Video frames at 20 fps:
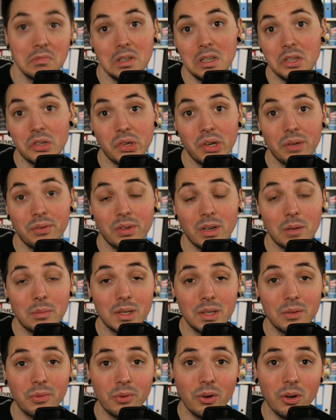Là, je la fais à
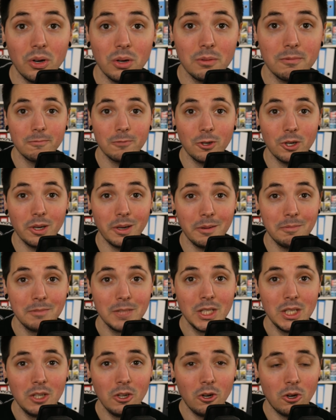Belfort. Voilà.
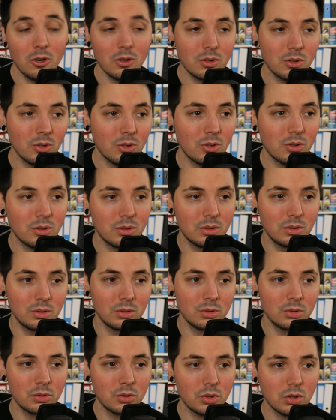Encore
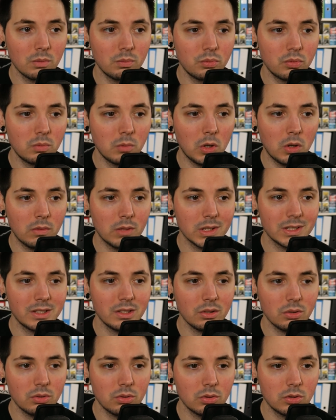euh, chamboulement, on va
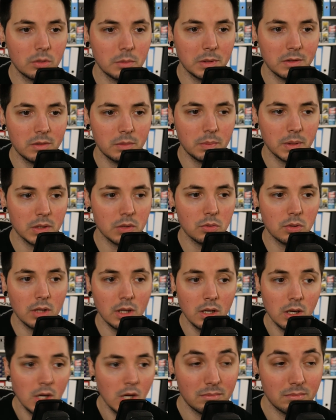dire, euh, dans ma vie
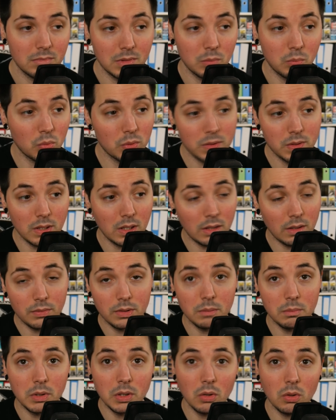personnelle. Mais bon, c'est la vie.
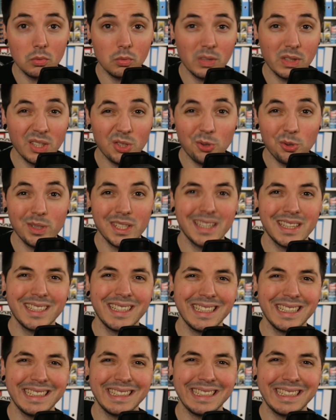Mais en tout cas, je suis
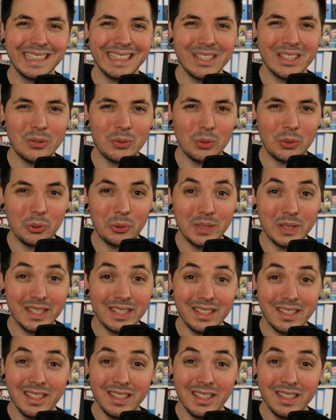très, très heureux ici.